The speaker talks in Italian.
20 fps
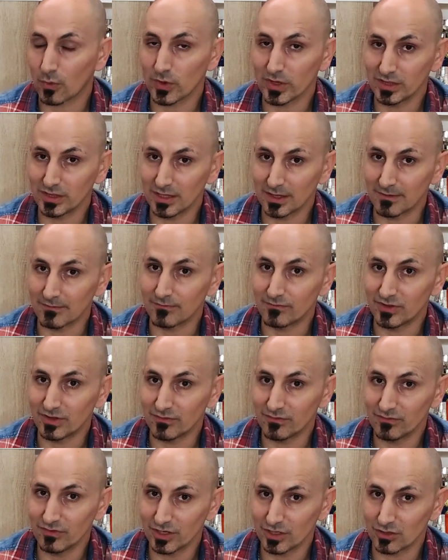quindi vi
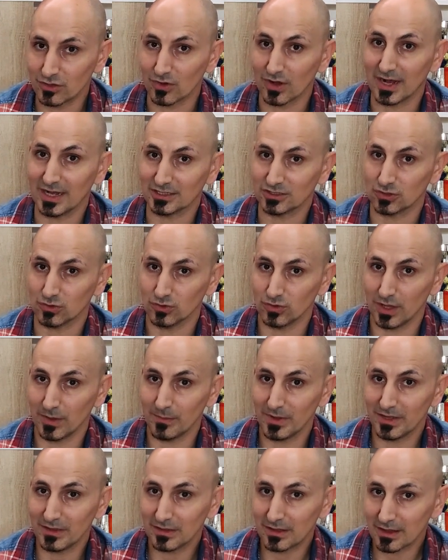invito
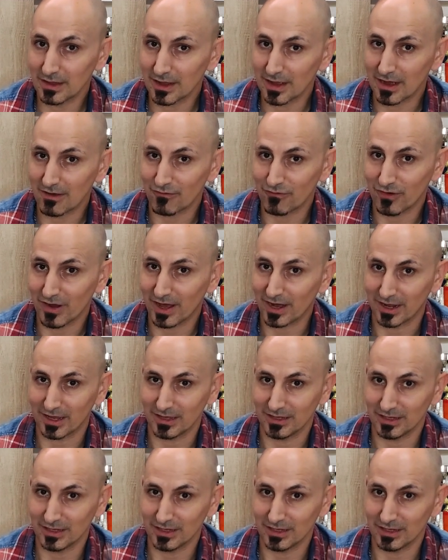assolutamente a fare